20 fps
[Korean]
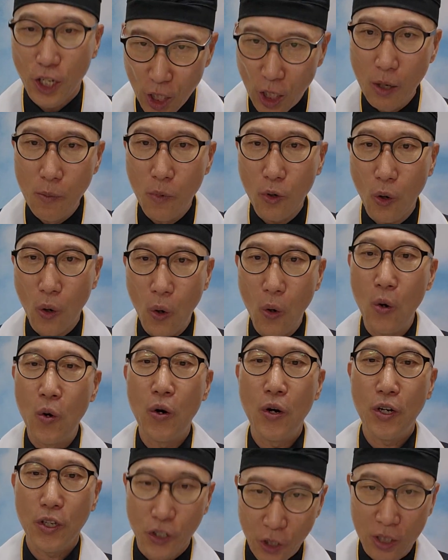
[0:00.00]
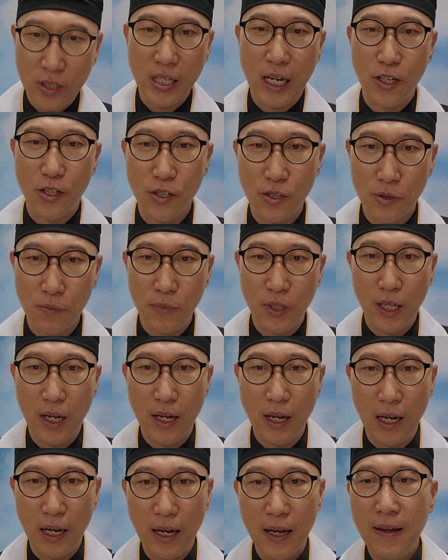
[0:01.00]
이름으로 역사하셨습니다.
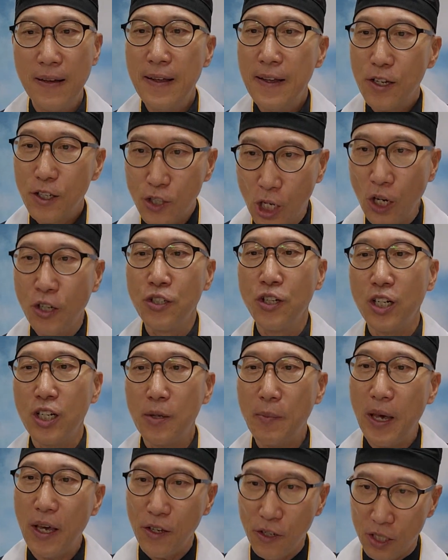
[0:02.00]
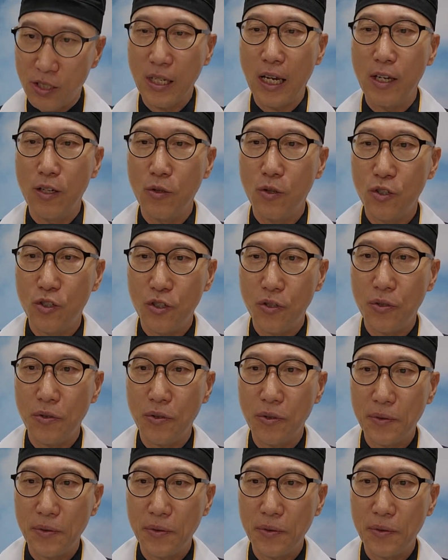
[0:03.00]
성령님의 역사인 거지.